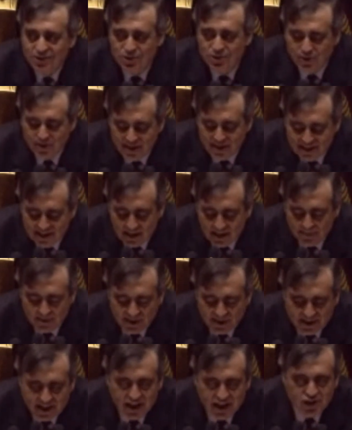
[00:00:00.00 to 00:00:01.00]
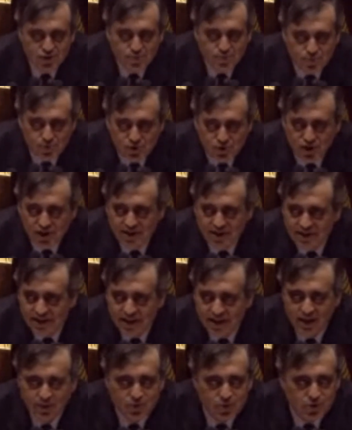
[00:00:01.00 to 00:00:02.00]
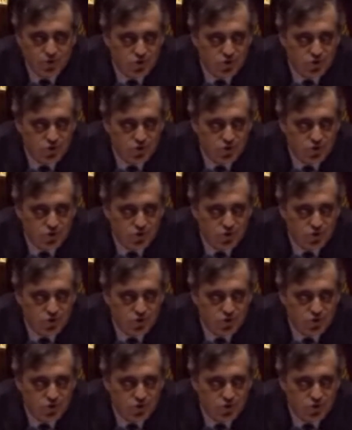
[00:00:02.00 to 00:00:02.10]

dont les arbitrages budgétaires